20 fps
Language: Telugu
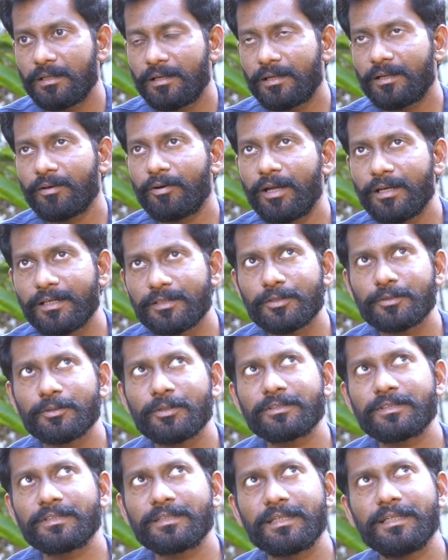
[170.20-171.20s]
అంటే వాళ్ళ ఇష్టం
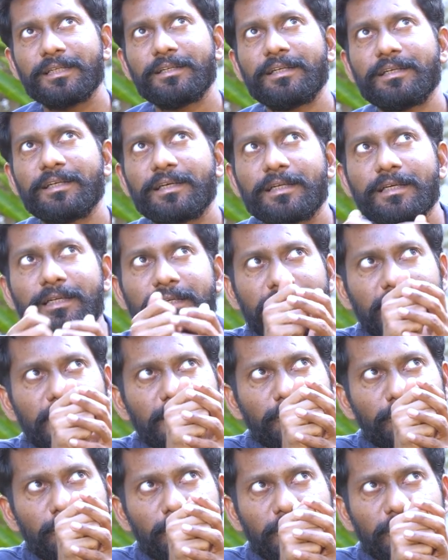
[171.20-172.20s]
చూస్తుంటే నేను ఎన్టీఆర్ గారికి అది
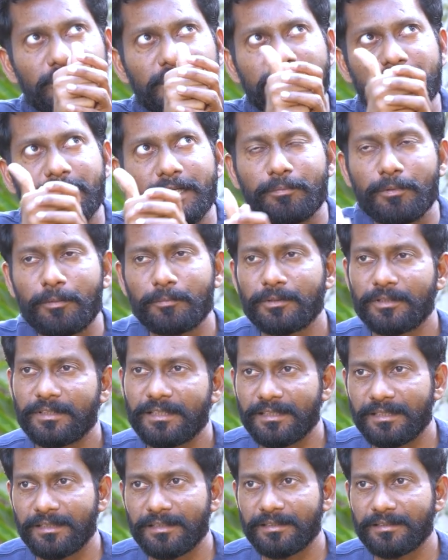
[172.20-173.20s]
ఫోటో తీసుకెళ్ళి
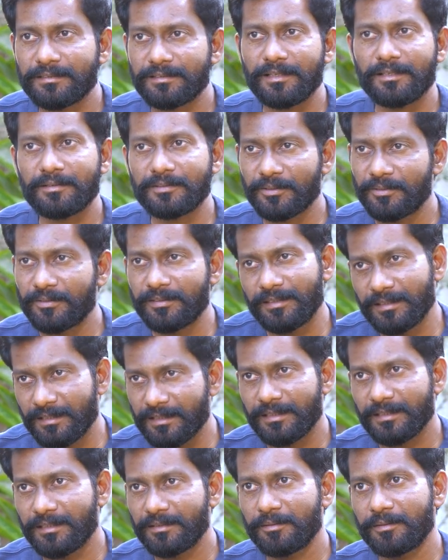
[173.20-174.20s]
పంపుతుంటానండి సార్
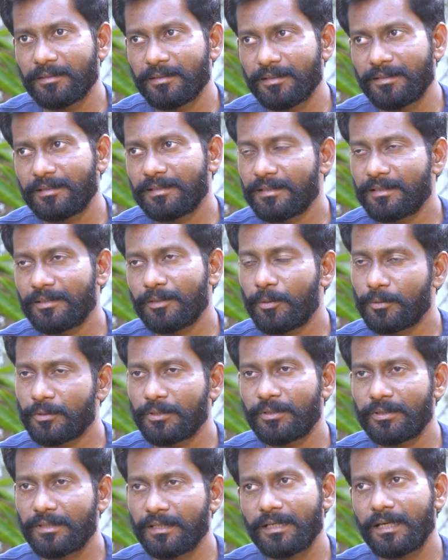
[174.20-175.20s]
చూడండి అంటే నవ్వుతూ
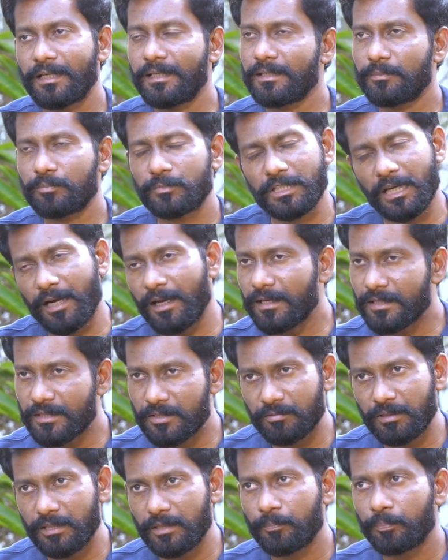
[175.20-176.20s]
ఉంటారు అంటే చాలా
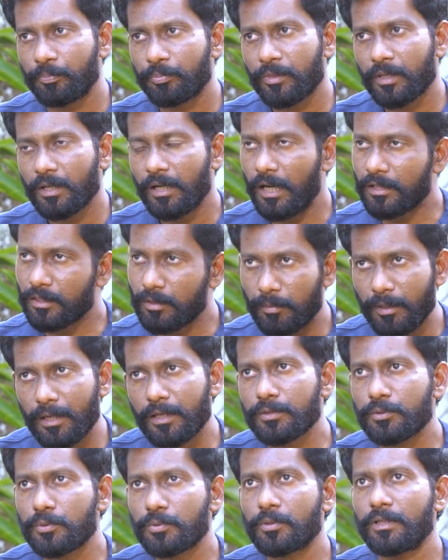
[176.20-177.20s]
ఇష్టం అండి అంత
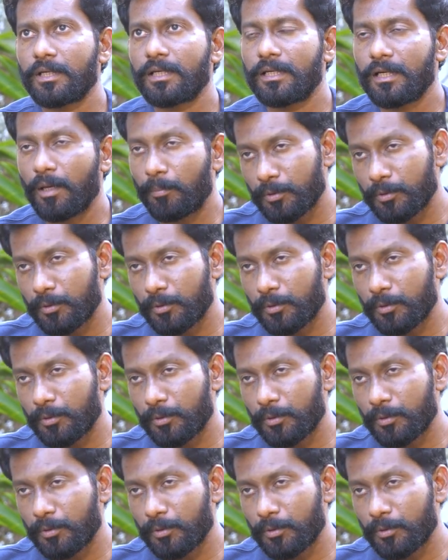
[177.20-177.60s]
బాగా చూసుకున్నారండి